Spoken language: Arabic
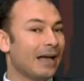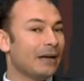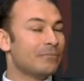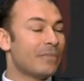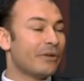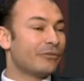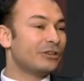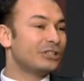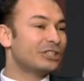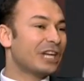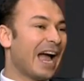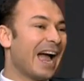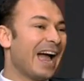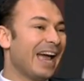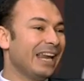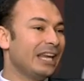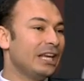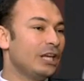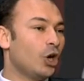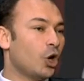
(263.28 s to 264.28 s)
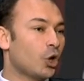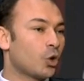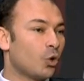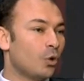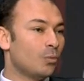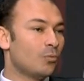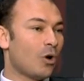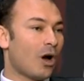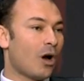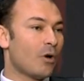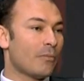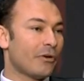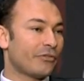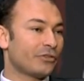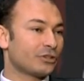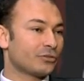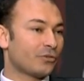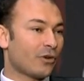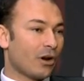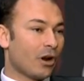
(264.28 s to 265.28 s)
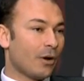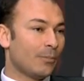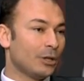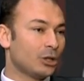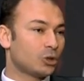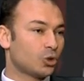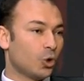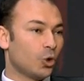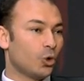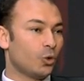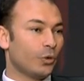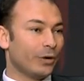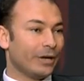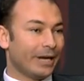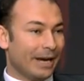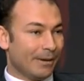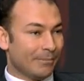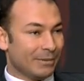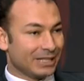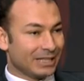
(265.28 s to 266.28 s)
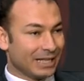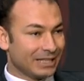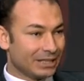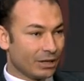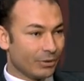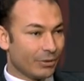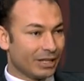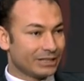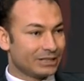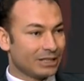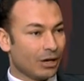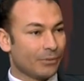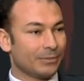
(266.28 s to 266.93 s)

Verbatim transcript: مفيش عقل يحكمه او مفيش فرامل تقول له اعمل ده دلوقتي بالزبط.